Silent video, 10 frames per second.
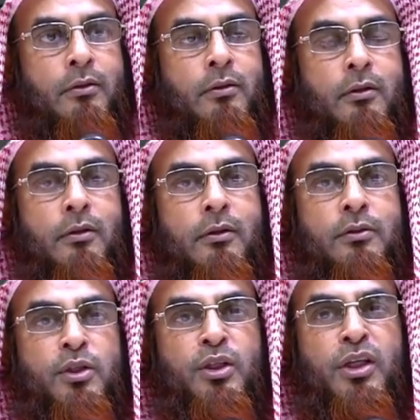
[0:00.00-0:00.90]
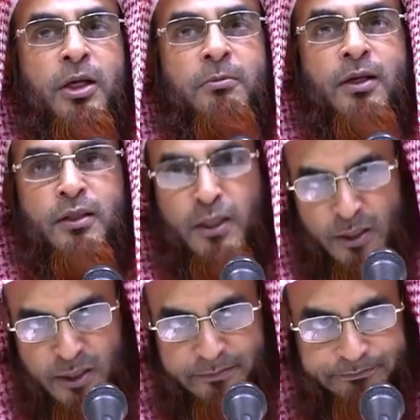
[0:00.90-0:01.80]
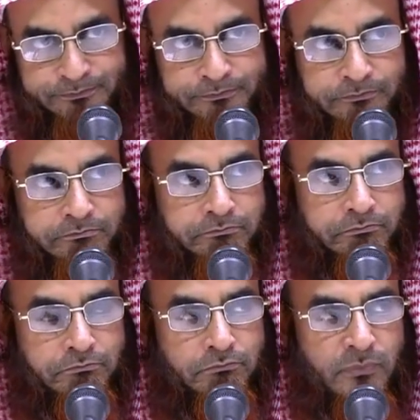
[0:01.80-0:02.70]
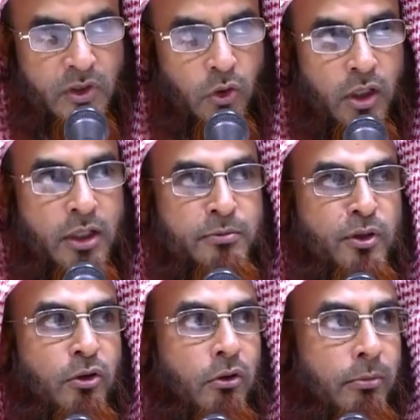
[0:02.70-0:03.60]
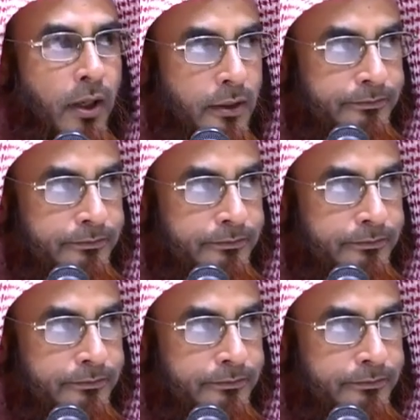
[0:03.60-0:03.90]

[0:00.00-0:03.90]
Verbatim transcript: তো তিনি একবার দেখছেন অলিদ বিন ওকবা